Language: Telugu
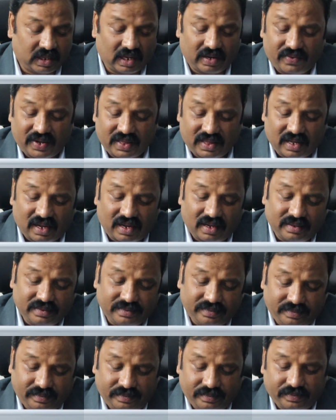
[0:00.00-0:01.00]
తర్వాత
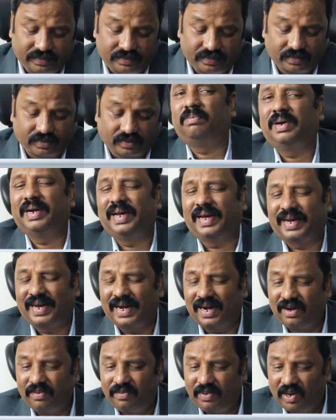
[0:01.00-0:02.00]
మన
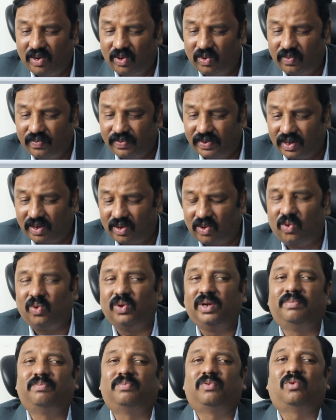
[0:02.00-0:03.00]
అకాడమీలో
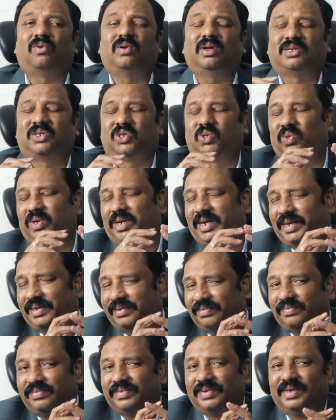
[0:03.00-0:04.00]
కొన్ని ప్రోడక్ట్స్ ఉన్నాయి
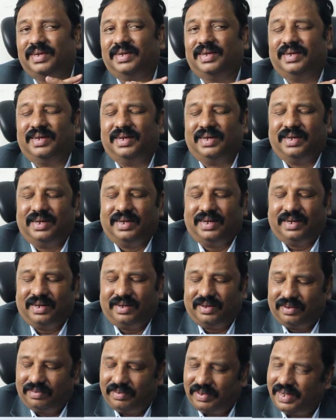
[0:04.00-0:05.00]

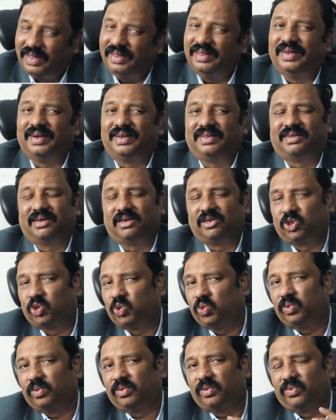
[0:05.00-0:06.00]
మీకు అందరికీ
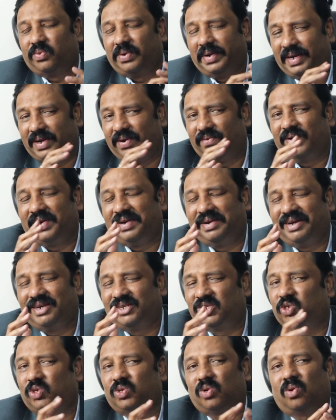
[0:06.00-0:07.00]
తెలుసు ట్వంటీ వన్ డే
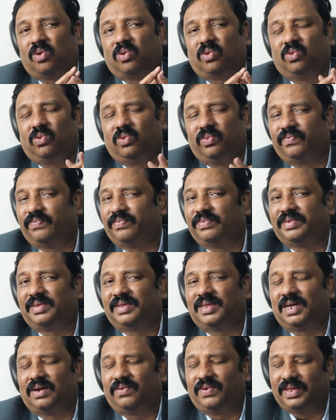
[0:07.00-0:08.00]
స్టాక్
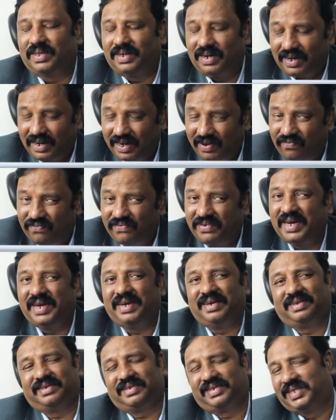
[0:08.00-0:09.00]
తర్వాత నిఫ్టీ
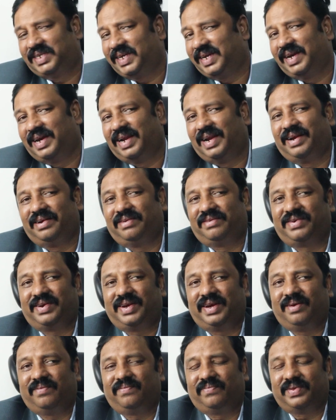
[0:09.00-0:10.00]
సింగిల్
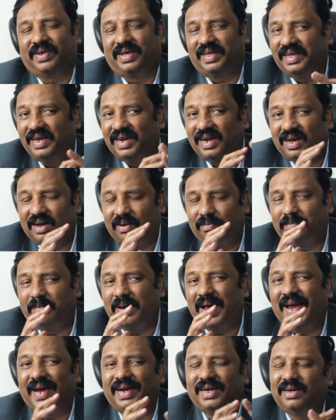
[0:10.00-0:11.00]
ఎంట్రీ అదేలాగా
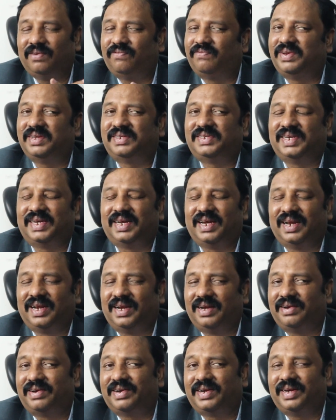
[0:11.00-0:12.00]
బ్యాంక్ నిఫ్టీ
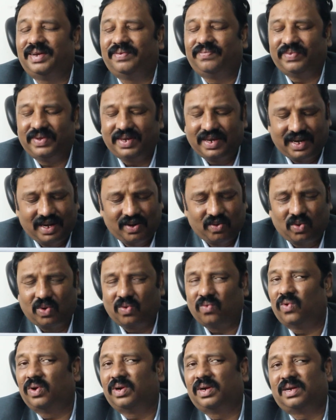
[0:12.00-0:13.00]
సింగిల్ ఎంట్రీ ఇవన్నీ
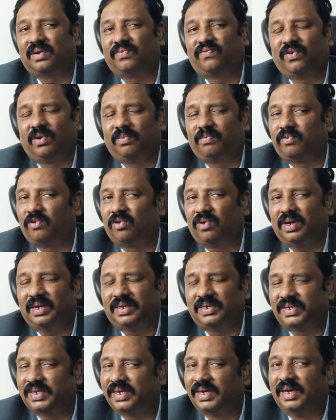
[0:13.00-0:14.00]
ఒక వండర్ఫుల్
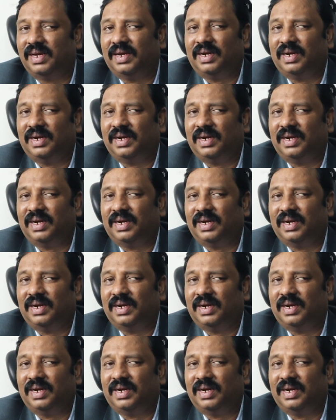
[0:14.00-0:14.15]
ప్రోడక్ట్స్